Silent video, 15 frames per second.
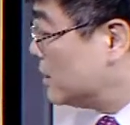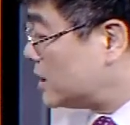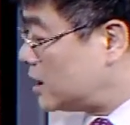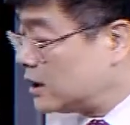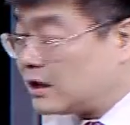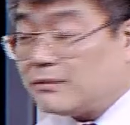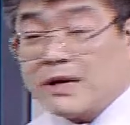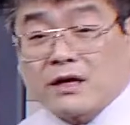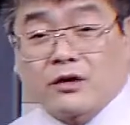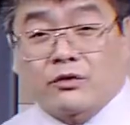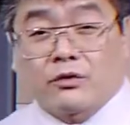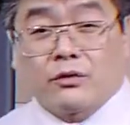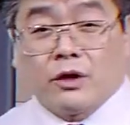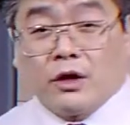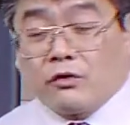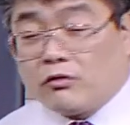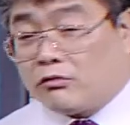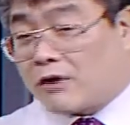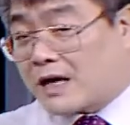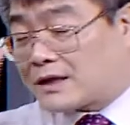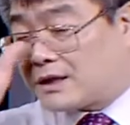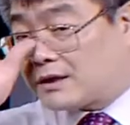지금의 기준.
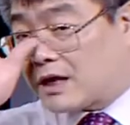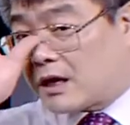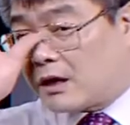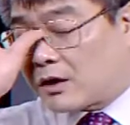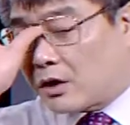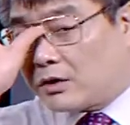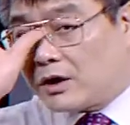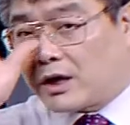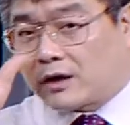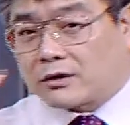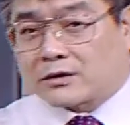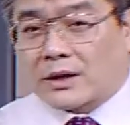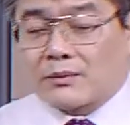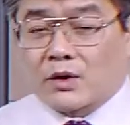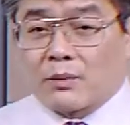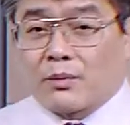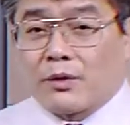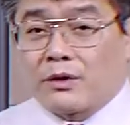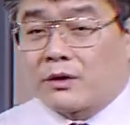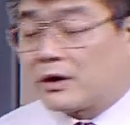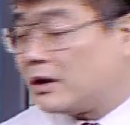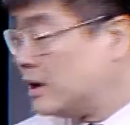누가 시장을 견인하죠?
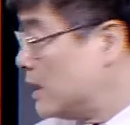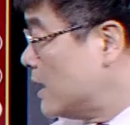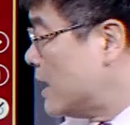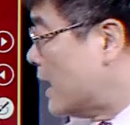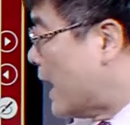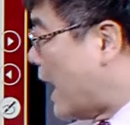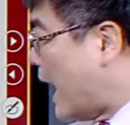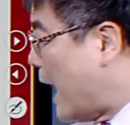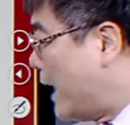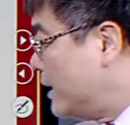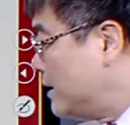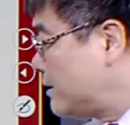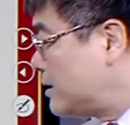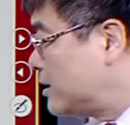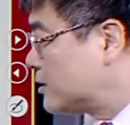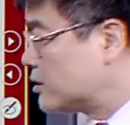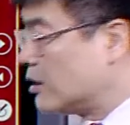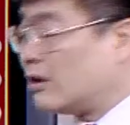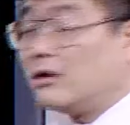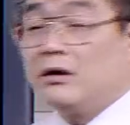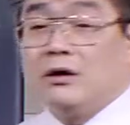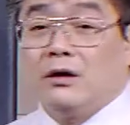3000포인트를.
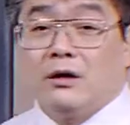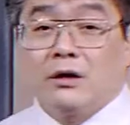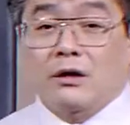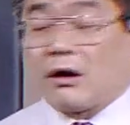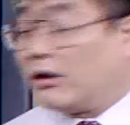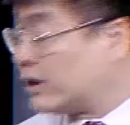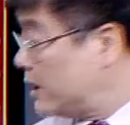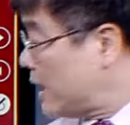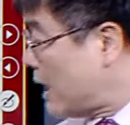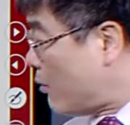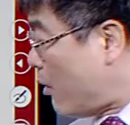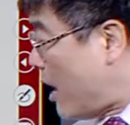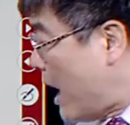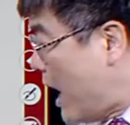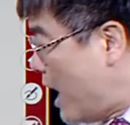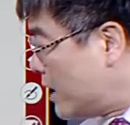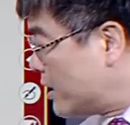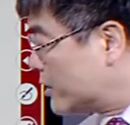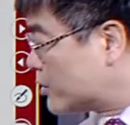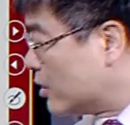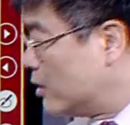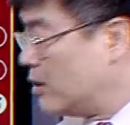IT죠. 거기에
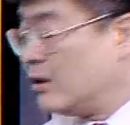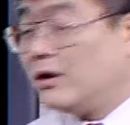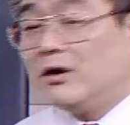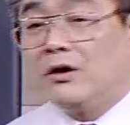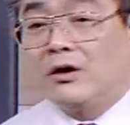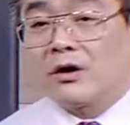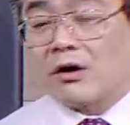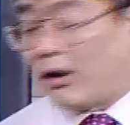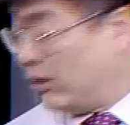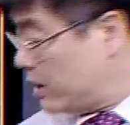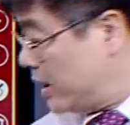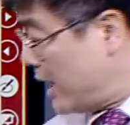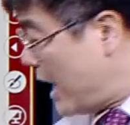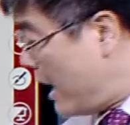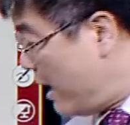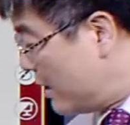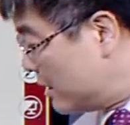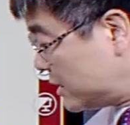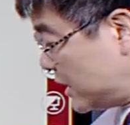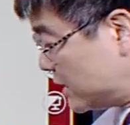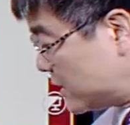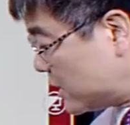화학이죠. 거기에
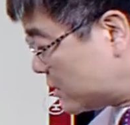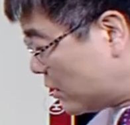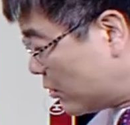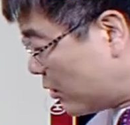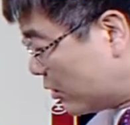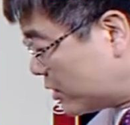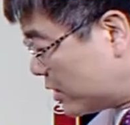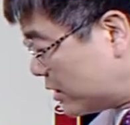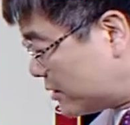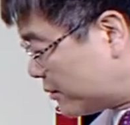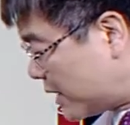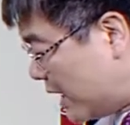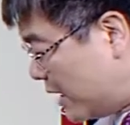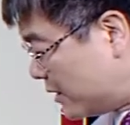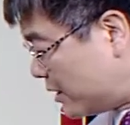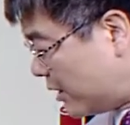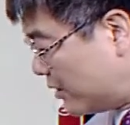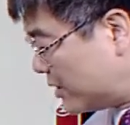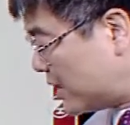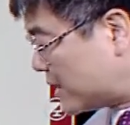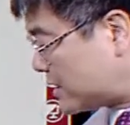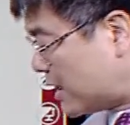실질적으로 어디 있습니까?
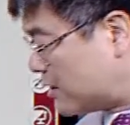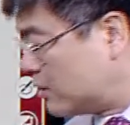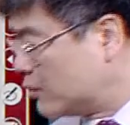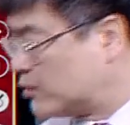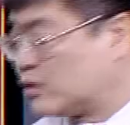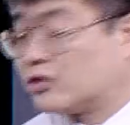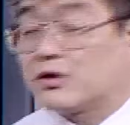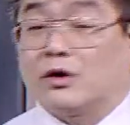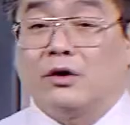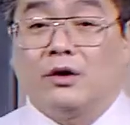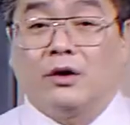현대차 그룹주죠.